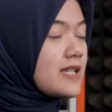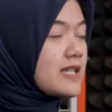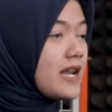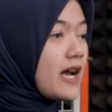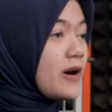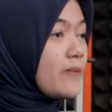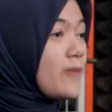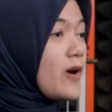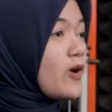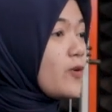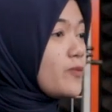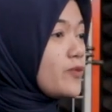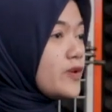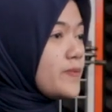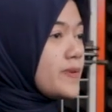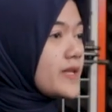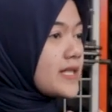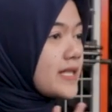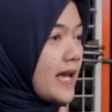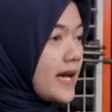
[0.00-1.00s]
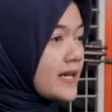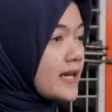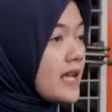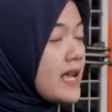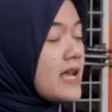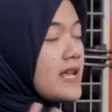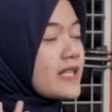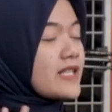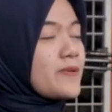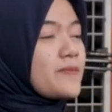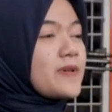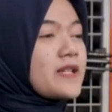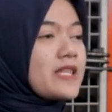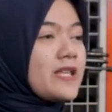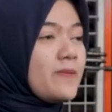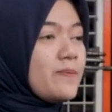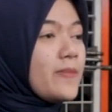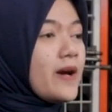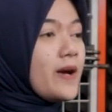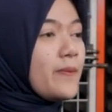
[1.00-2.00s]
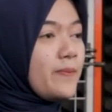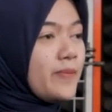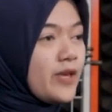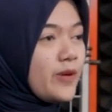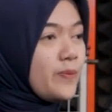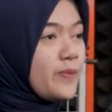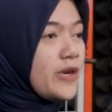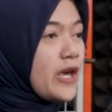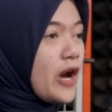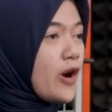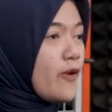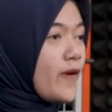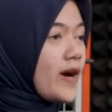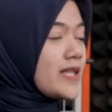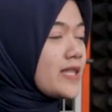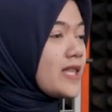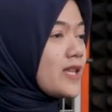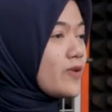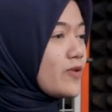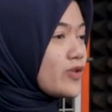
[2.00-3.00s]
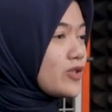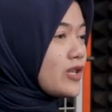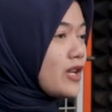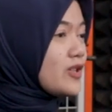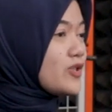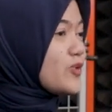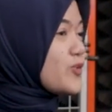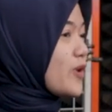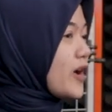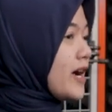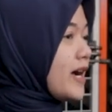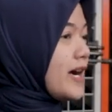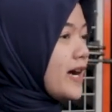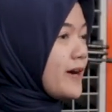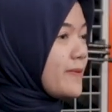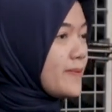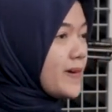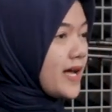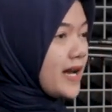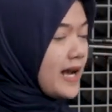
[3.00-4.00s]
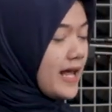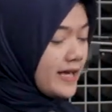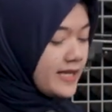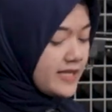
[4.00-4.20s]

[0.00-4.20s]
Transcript: sedang maupun besar seperti babi, biawak, tikus dan juga hama